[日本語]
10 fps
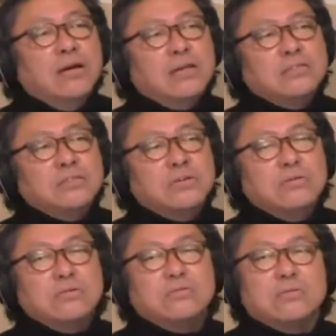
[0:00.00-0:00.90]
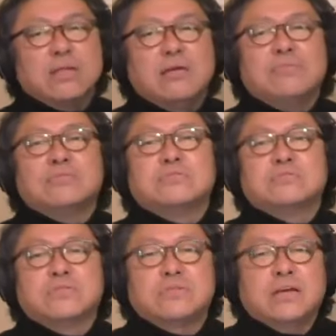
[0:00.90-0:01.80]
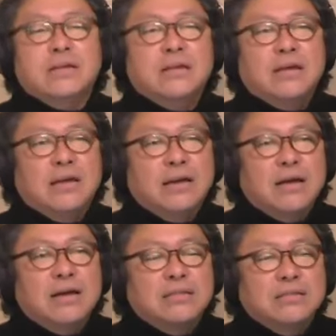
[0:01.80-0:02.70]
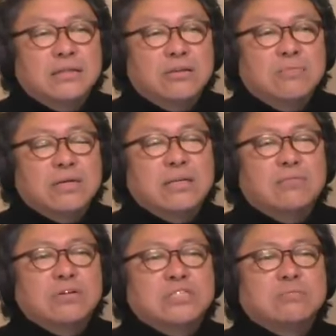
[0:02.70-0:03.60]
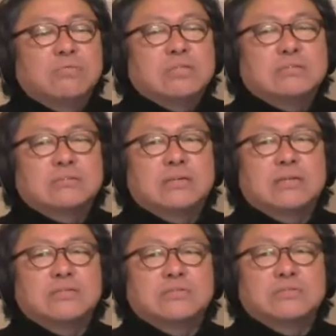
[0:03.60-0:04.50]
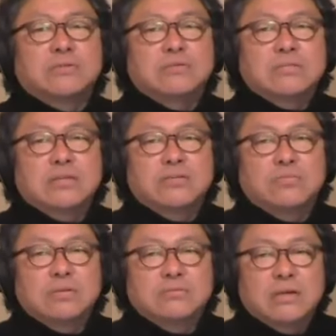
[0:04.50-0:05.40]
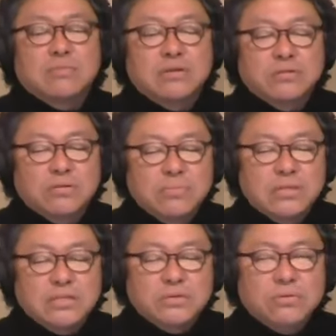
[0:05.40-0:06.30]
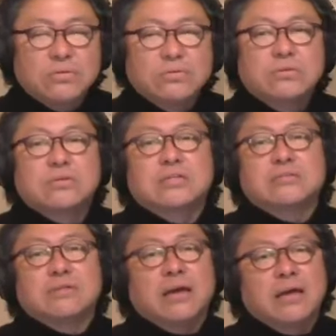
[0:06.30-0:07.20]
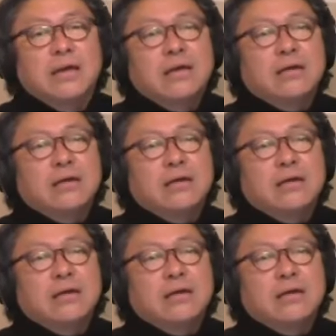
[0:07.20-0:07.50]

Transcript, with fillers: え、ちょっとデビューの年齢が、例えば山口百恵、桜田淳子、岩崎宏美に比べると、みんなちょっと遅いんですよね。